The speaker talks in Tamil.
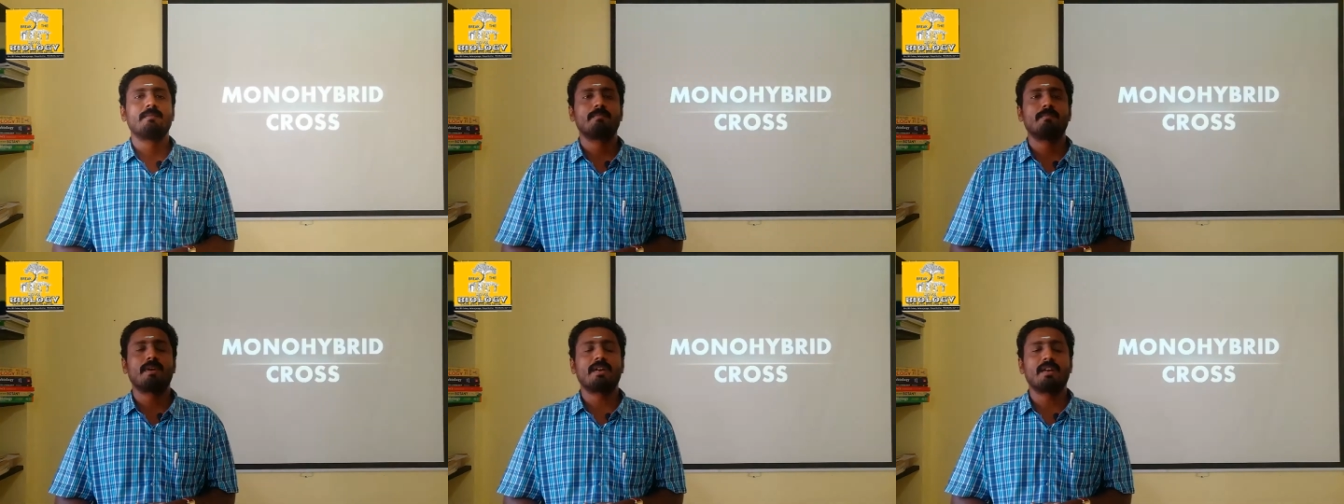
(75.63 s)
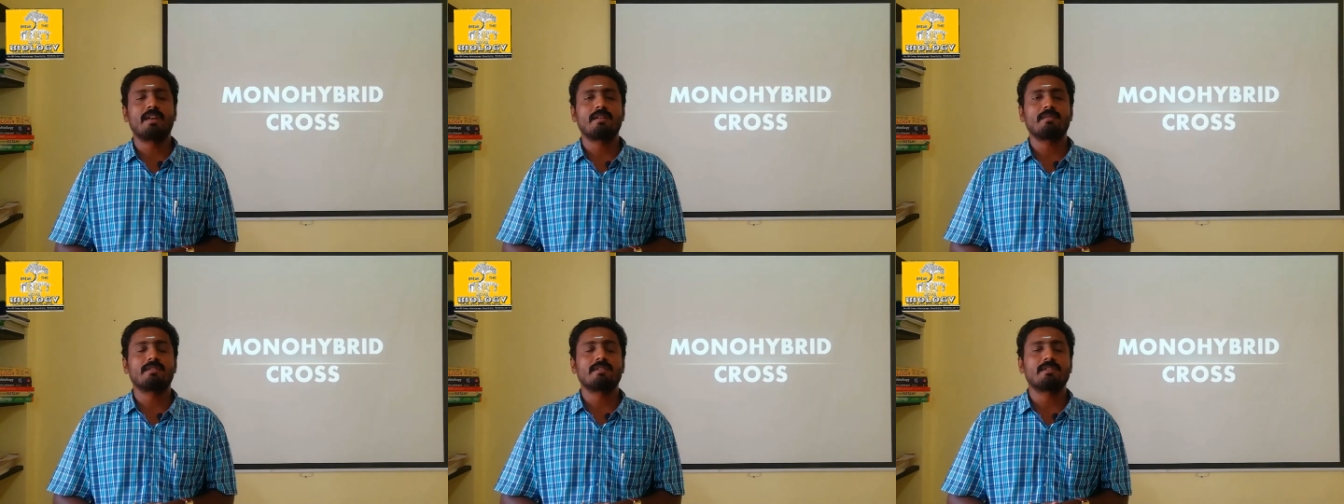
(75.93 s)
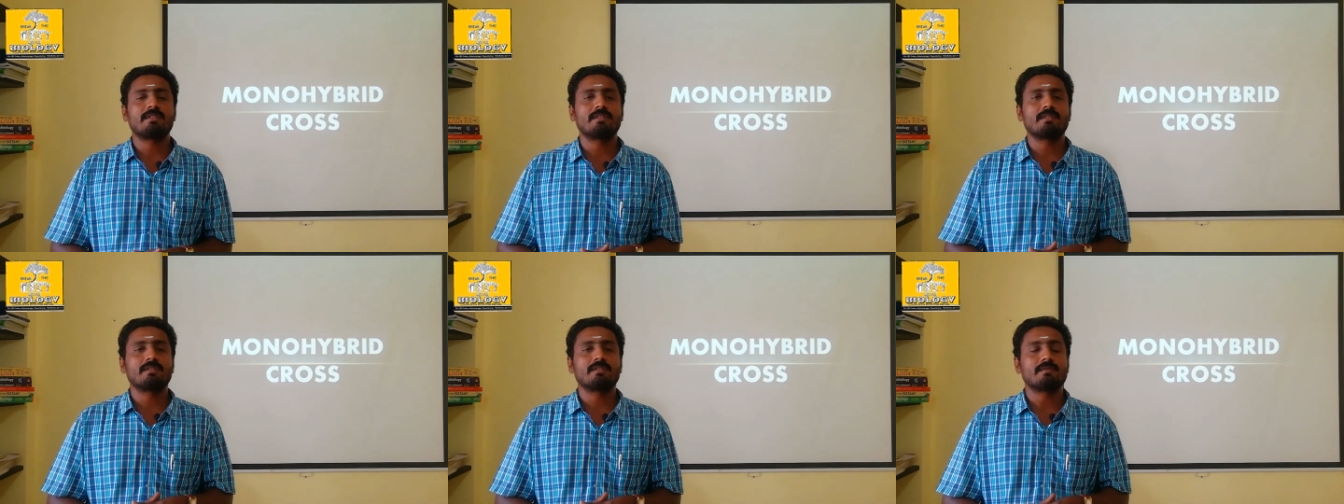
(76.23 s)
மெண்டல்
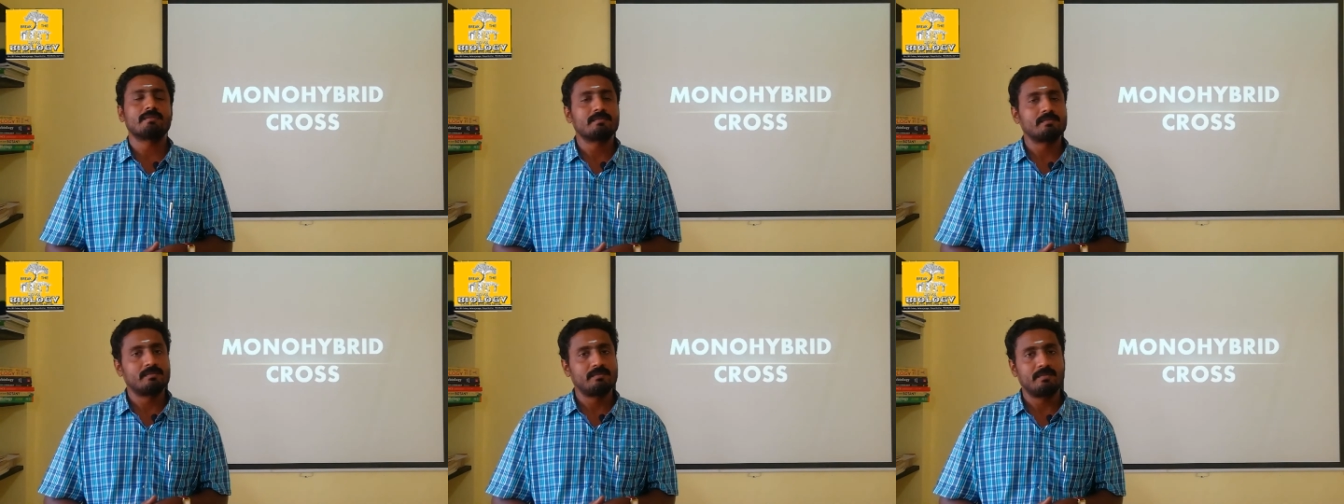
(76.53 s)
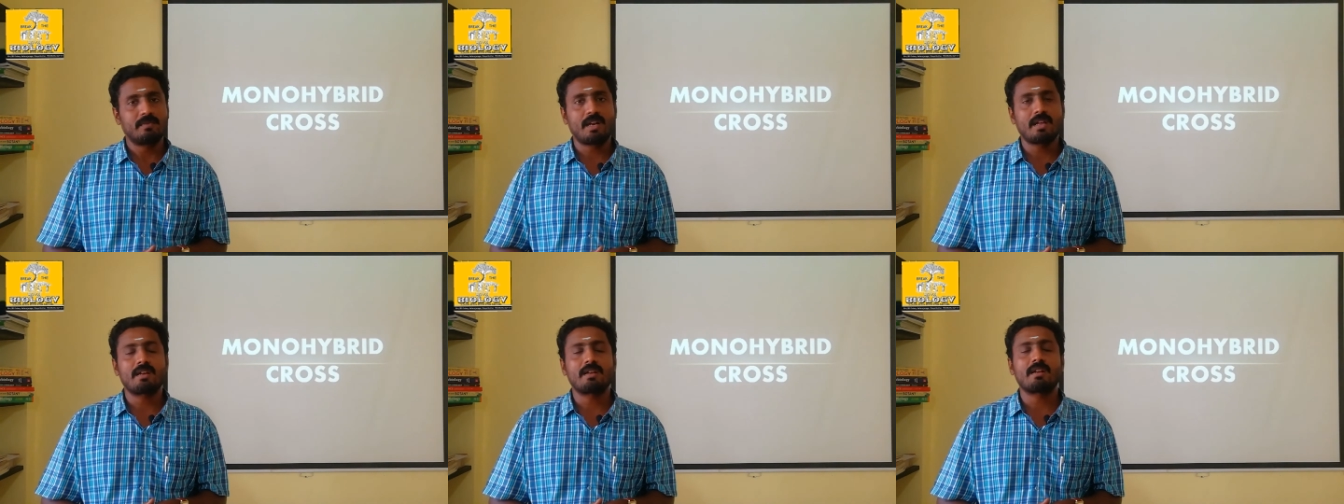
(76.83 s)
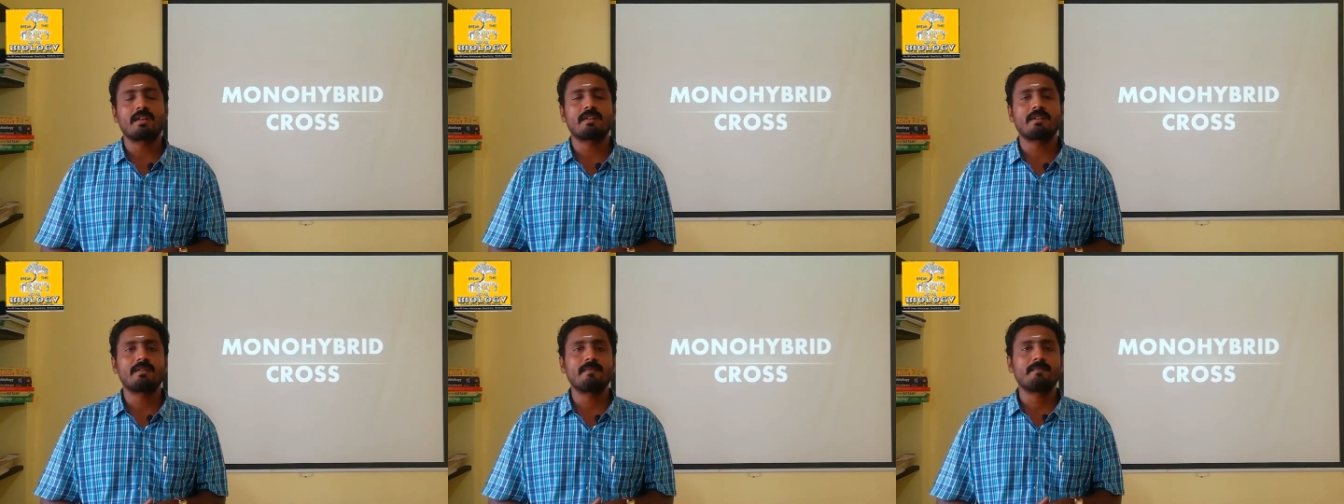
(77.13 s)
வந்து வளர்க்குறாரு